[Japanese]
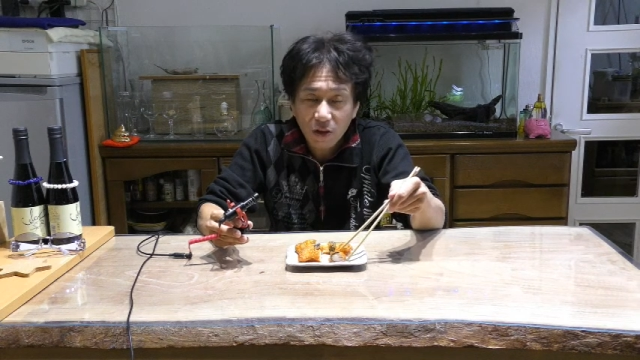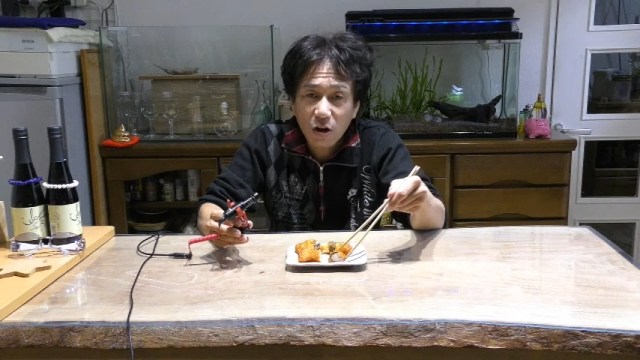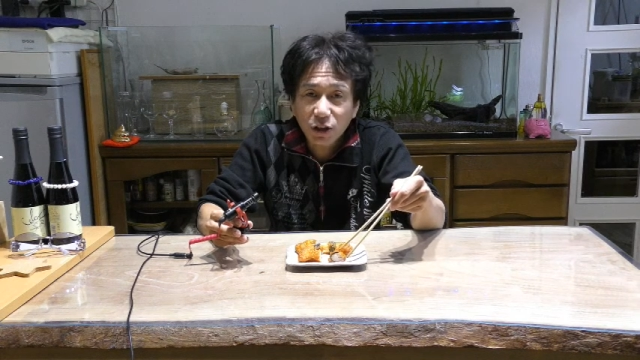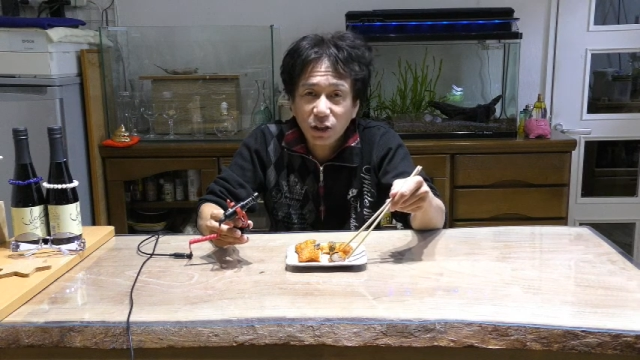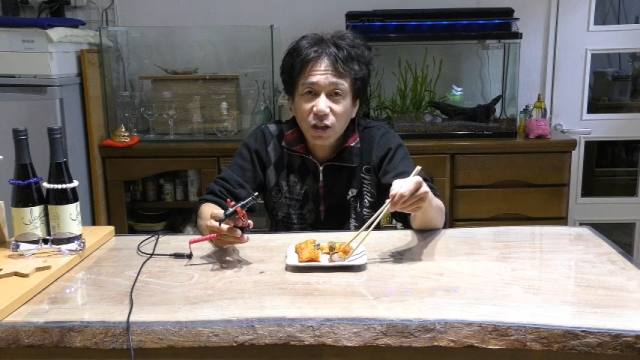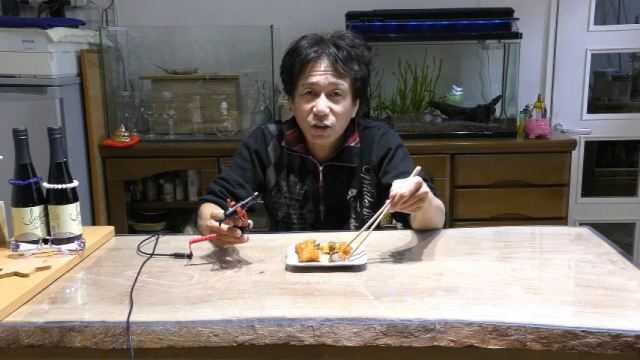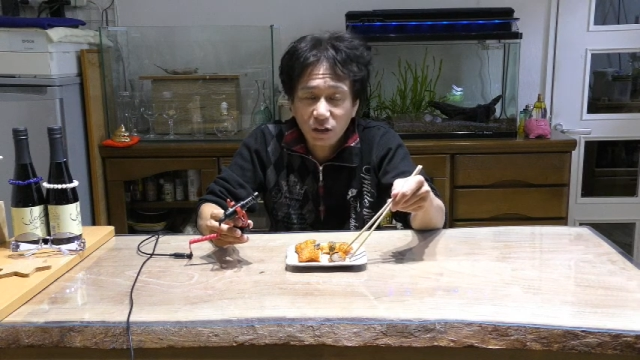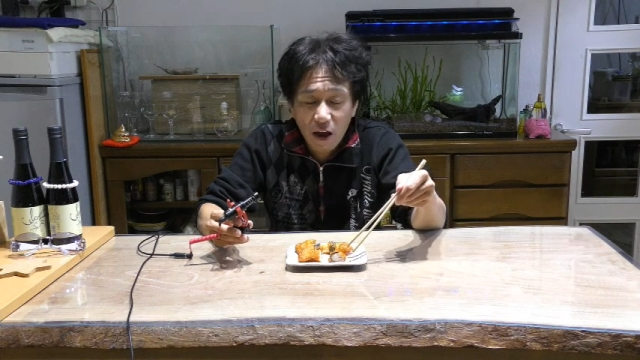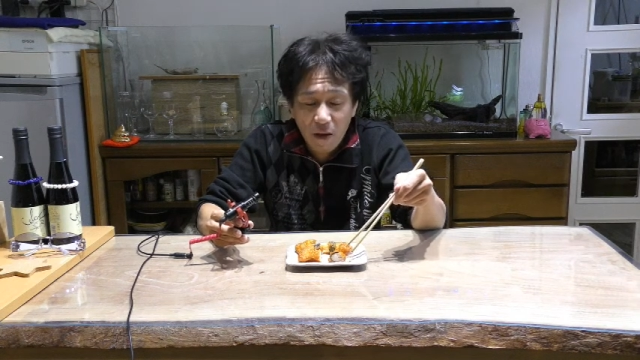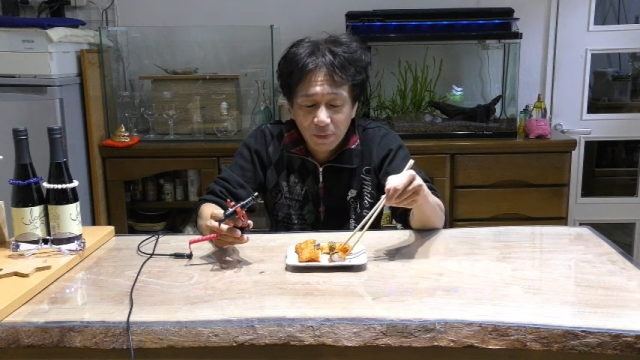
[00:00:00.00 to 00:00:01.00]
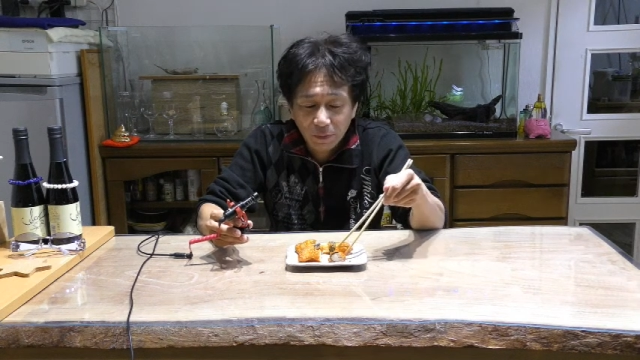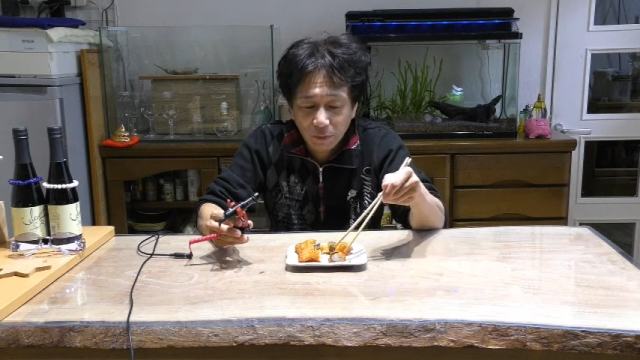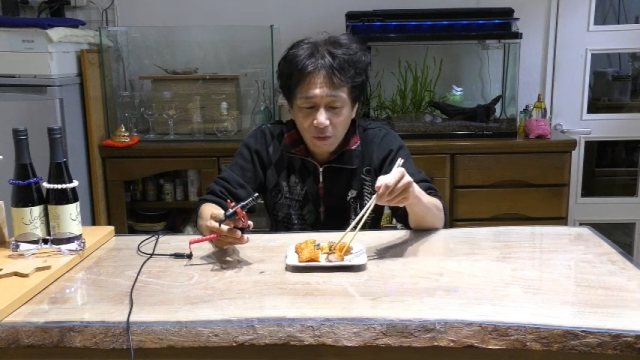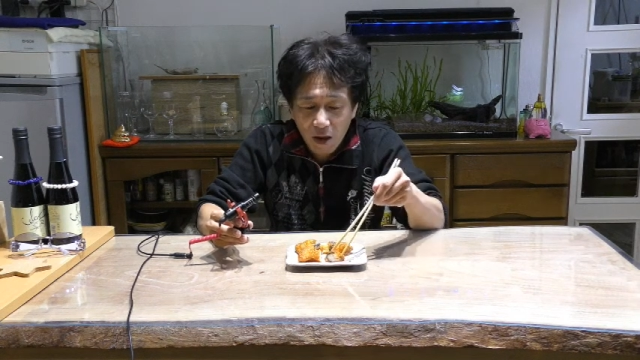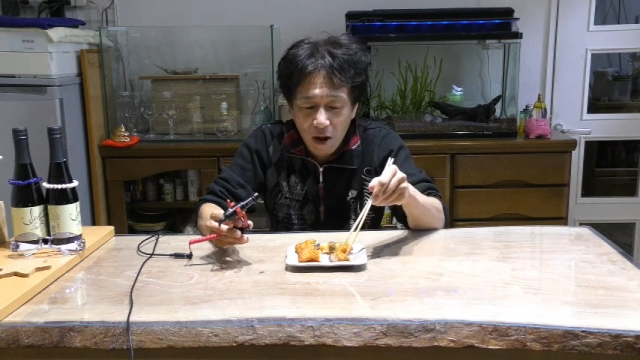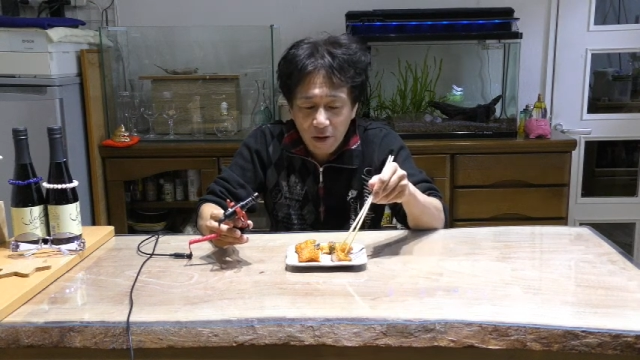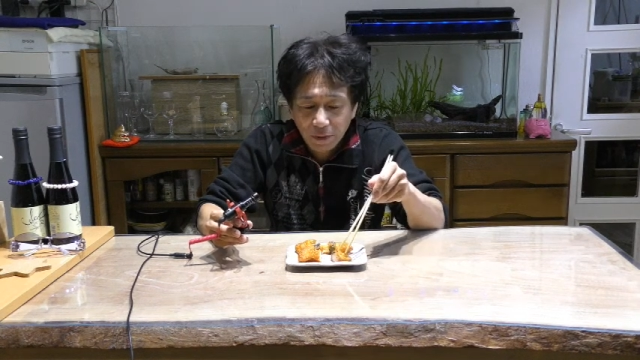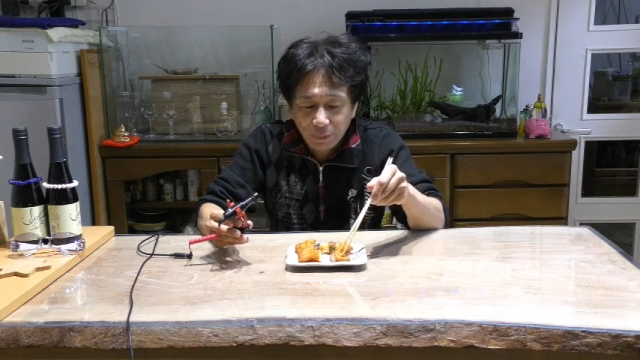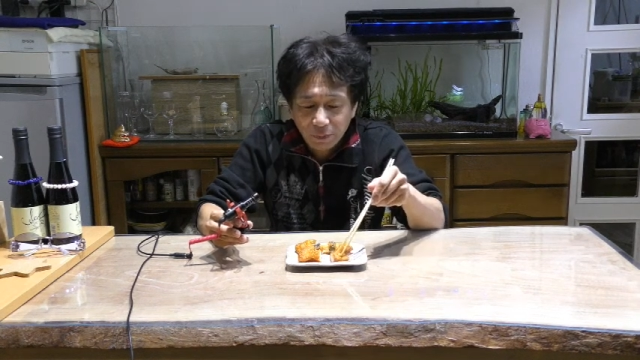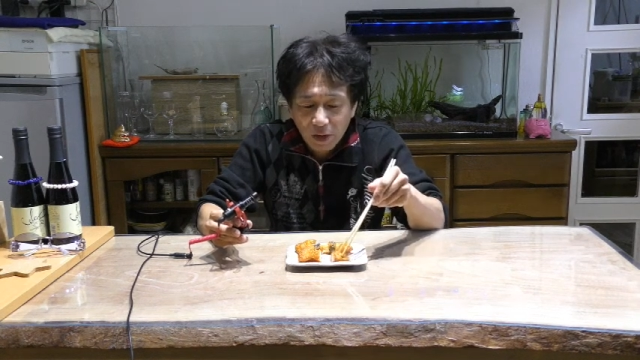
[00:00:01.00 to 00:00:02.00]
あ、いけるね。
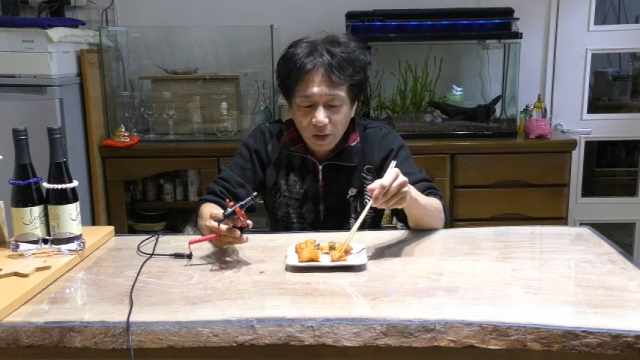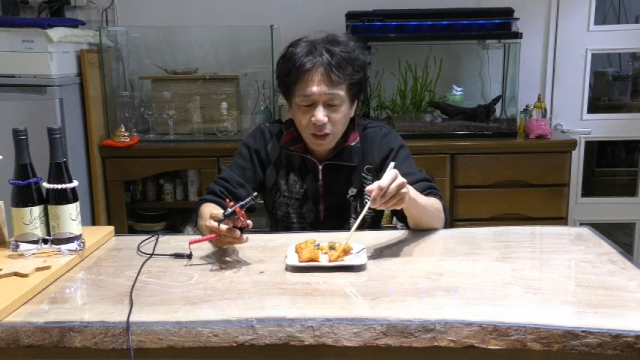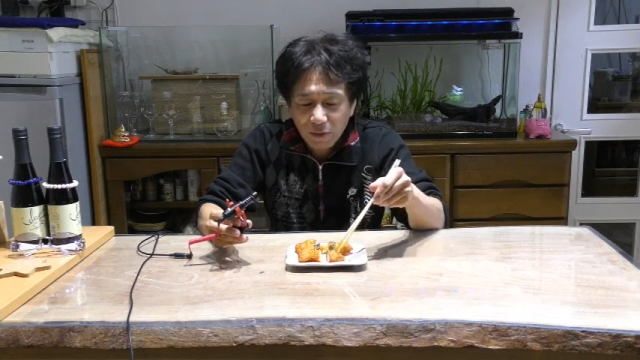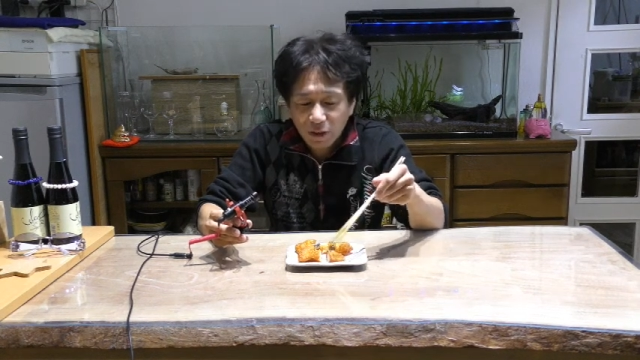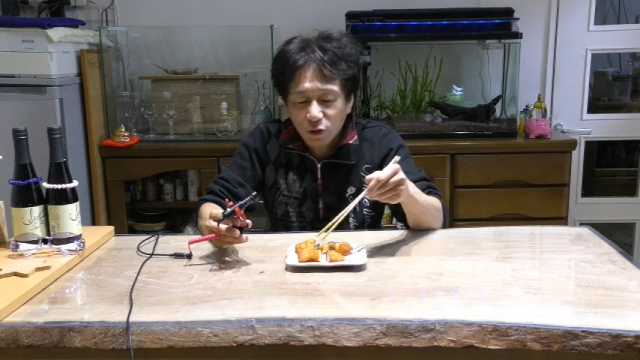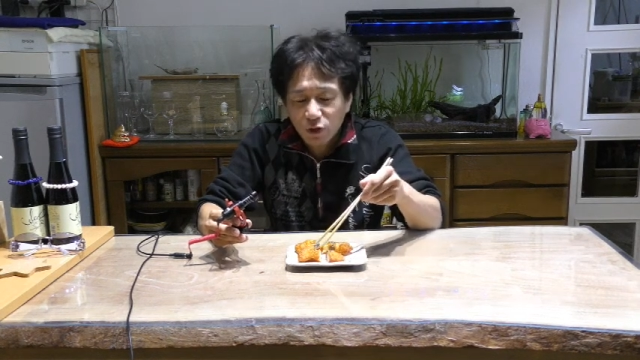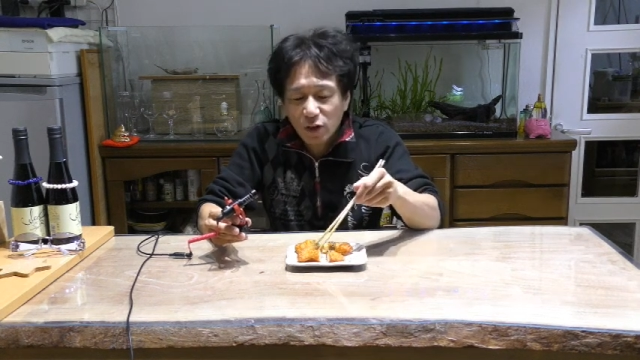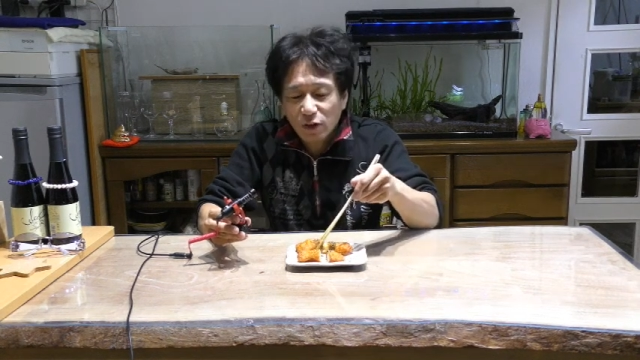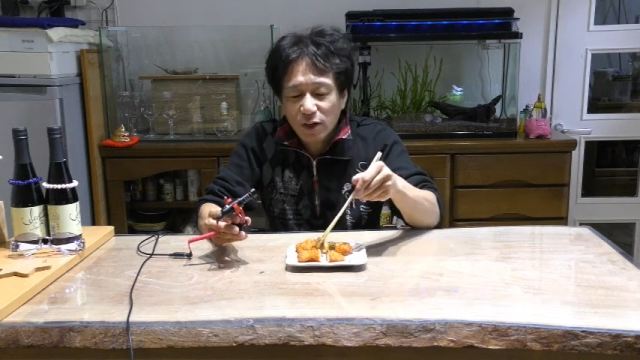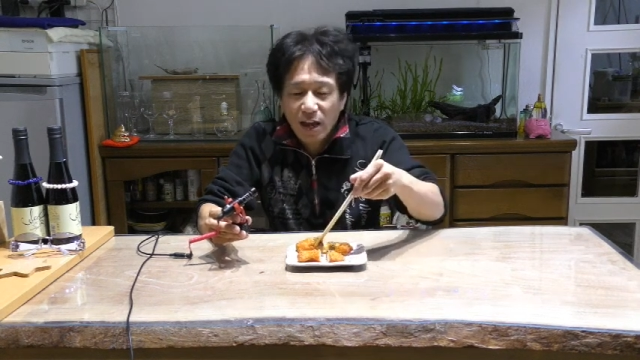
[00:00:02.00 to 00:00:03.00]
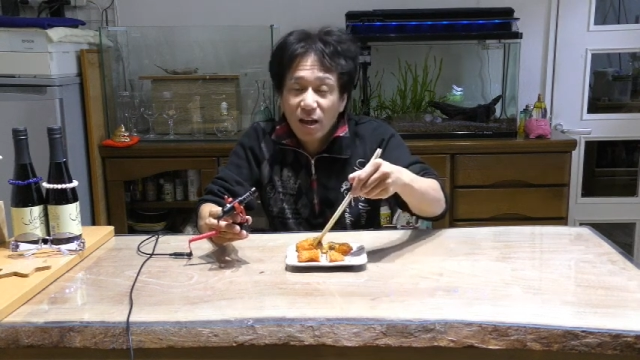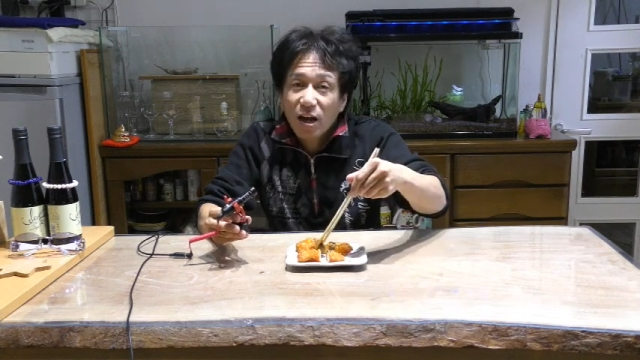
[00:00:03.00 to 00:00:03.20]
今ちょうどね、これね、